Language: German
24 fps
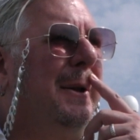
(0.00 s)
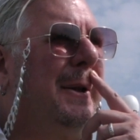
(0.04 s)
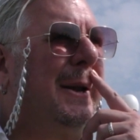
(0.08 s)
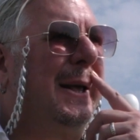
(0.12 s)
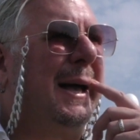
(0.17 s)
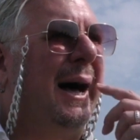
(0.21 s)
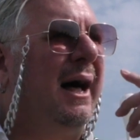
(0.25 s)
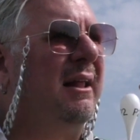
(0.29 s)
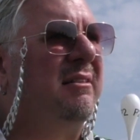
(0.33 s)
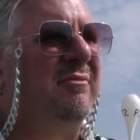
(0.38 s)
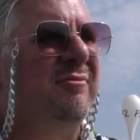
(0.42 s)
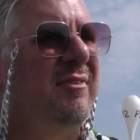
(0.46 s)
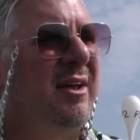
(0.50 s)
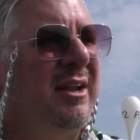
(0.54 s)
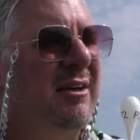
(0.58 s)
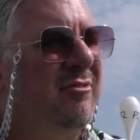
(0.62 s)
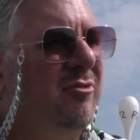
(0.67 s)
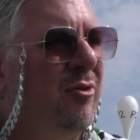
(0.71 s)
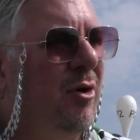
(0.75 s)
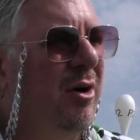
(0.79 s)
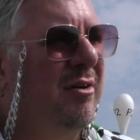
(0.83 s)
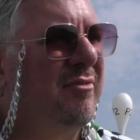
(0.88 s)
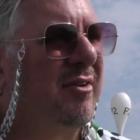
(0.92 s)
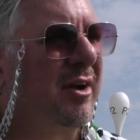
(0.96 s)
Die Karten werden ja
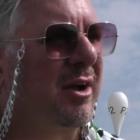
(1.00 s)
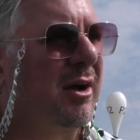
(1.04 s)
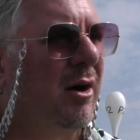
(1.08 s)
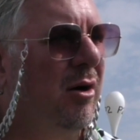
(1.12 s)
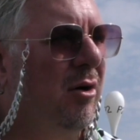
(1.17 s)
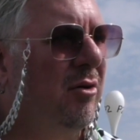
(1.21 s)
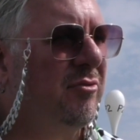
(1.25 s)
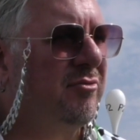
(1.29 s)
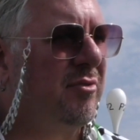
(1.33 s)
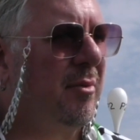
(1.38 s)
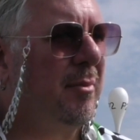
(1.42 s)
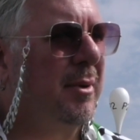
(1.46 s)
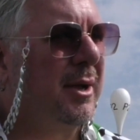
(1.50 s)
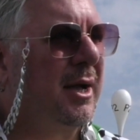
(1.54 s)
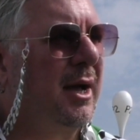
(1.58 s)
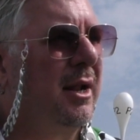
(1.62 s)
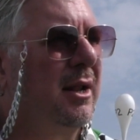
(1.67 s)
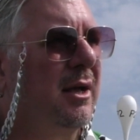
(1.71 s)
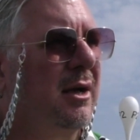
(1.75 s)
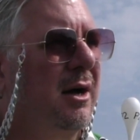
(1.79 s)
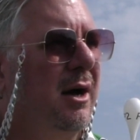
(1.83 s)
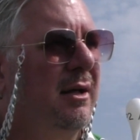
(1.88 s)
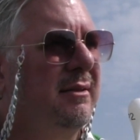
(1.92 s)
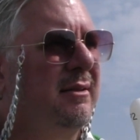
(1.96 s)
vorher verkauft. Wenn man
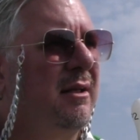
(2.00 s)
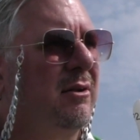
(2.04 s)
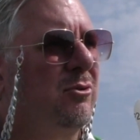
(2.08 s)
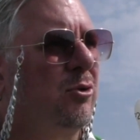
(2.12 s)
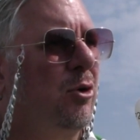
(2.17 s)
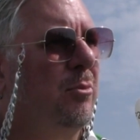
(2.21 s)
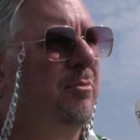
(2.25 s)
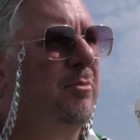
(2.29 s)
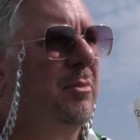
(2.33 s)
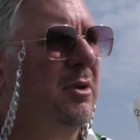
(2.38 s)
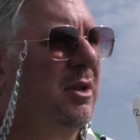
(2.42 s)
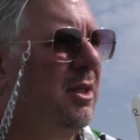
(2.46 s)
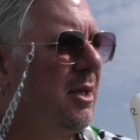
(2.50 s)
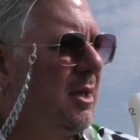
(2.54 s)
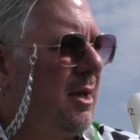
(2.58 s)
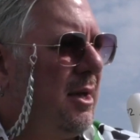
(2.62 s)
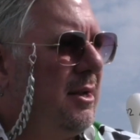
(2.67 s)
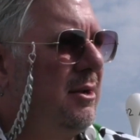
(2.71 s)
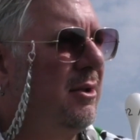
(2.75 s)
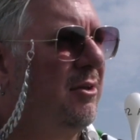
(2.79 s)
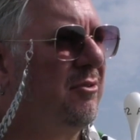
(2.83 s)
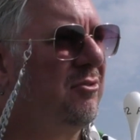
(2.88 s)
keine Karte hat, kommt man nicht rein.